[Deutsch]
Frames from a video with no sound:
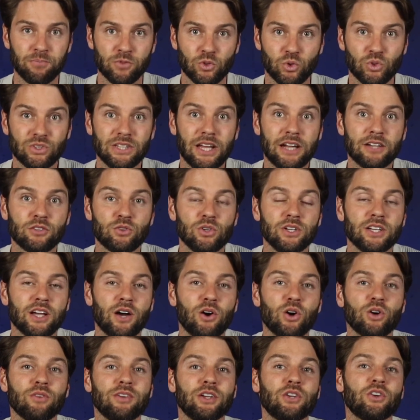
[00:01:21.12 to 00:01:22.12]
Und dann natürlich
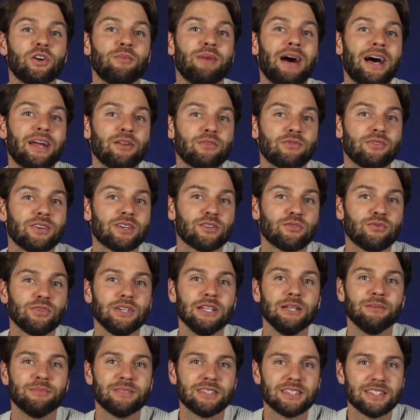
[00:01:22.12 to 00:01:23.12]
auch, wenn du am Anfang
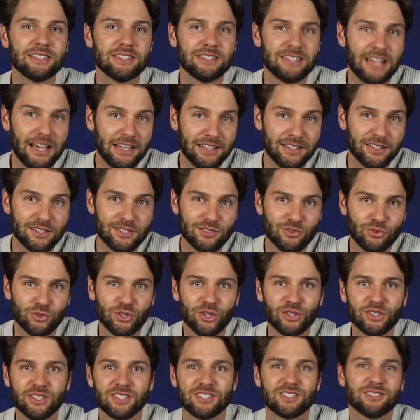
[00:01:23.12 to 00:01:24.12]
viel Zeit hast und
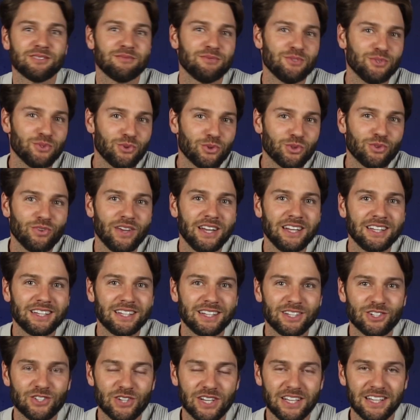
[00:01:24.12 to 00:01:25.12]
auch das notwendige
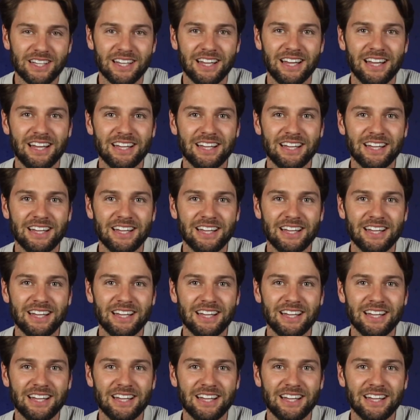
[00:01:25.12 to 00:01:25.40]
Geschick,